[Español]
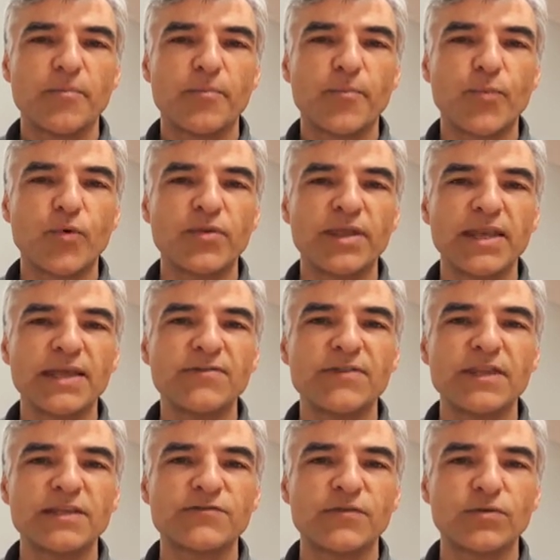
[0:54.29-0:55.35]
pudieran
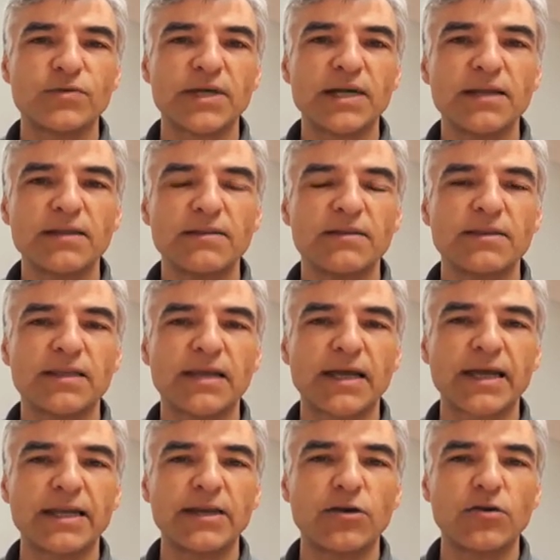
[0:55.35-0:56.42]
disfrutar del
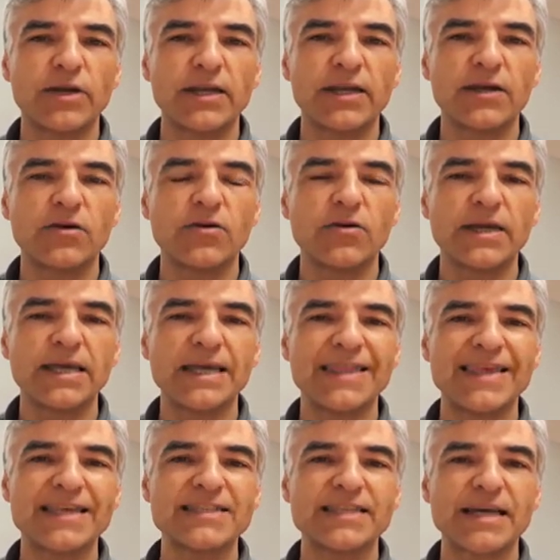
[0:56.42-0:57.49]
género lírico y
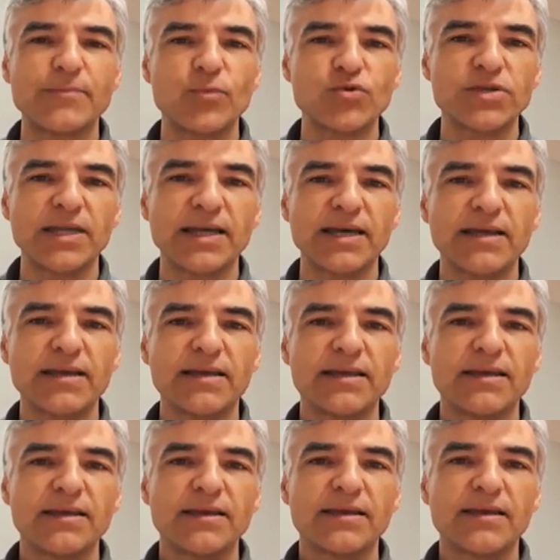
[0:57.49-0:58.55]
de esta música
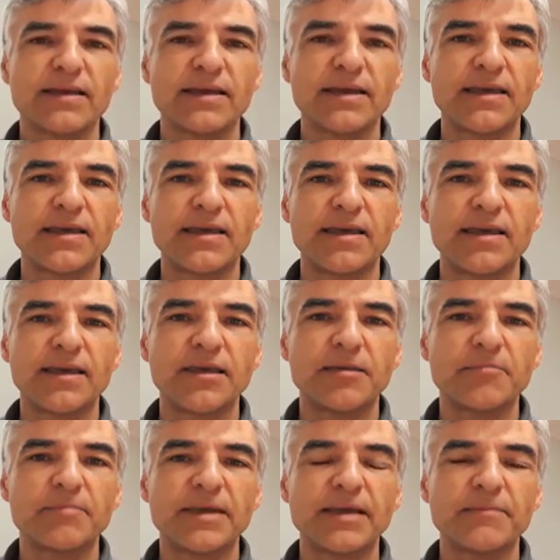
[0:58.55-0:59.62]

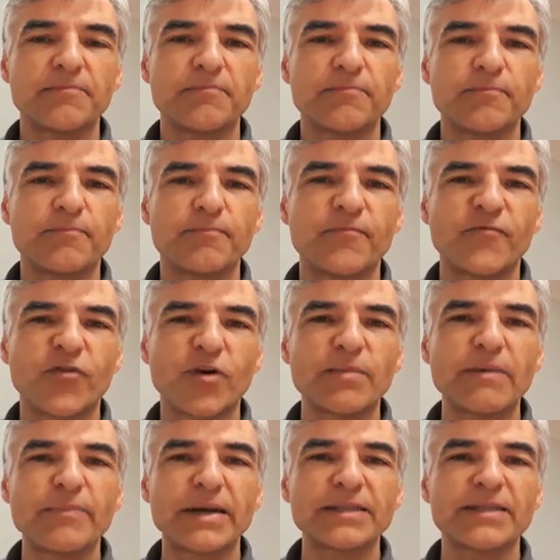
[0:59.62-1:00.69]
que
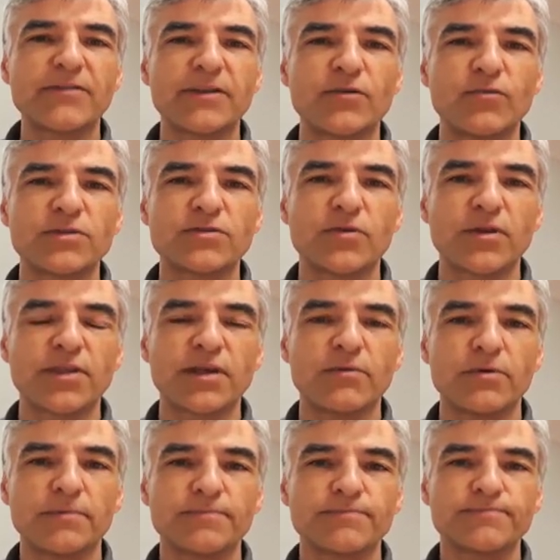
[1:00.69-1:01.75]
forma parte de nuestro acervo.
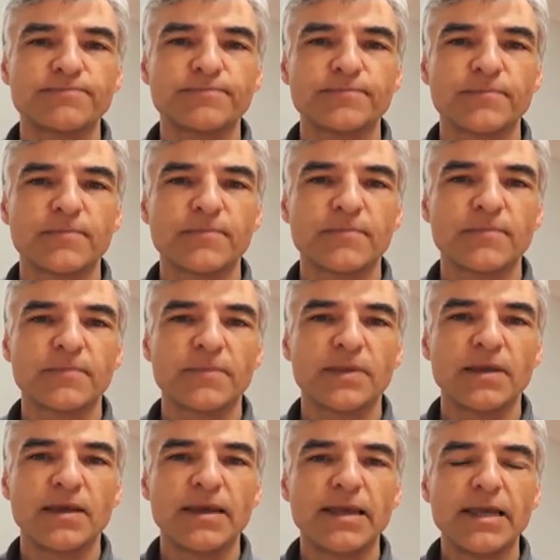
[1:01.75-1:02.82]

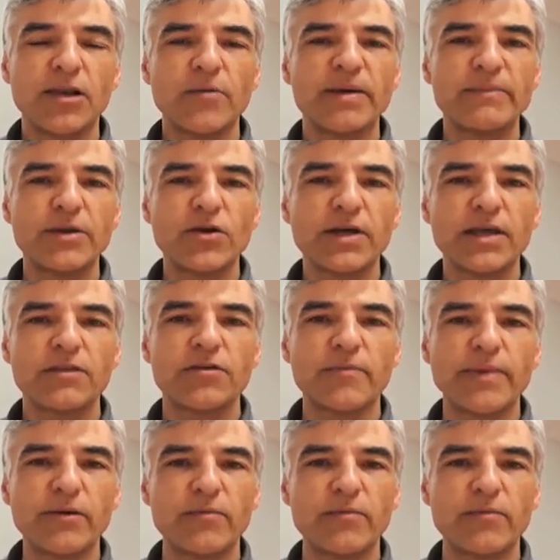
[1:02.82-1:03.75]
Y lo primero que hizo Pablo